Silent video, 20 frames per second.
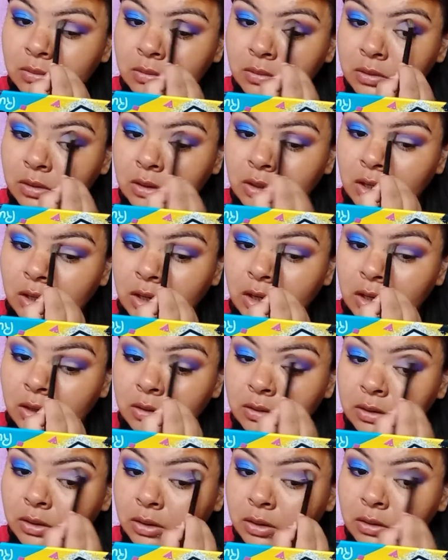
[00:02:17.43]
ya que
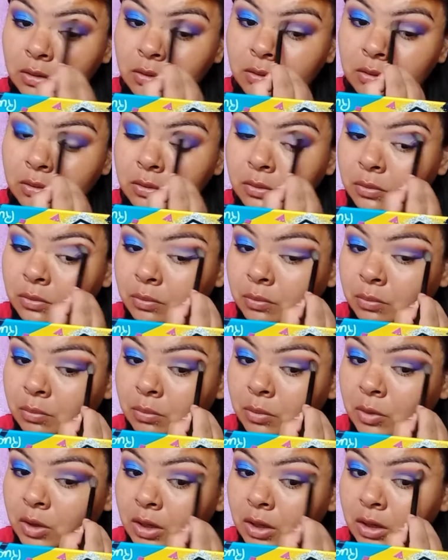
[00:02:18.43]
lo tengo mm,
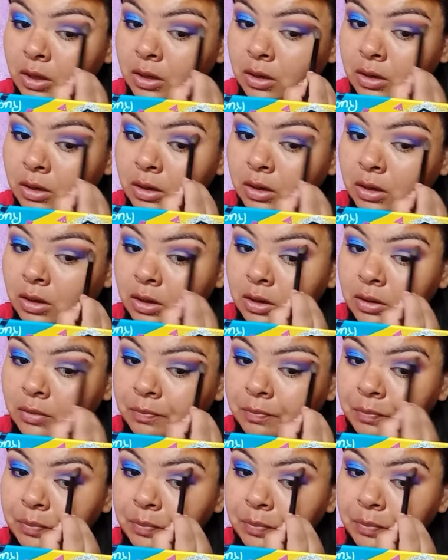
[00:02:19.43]
bien ah,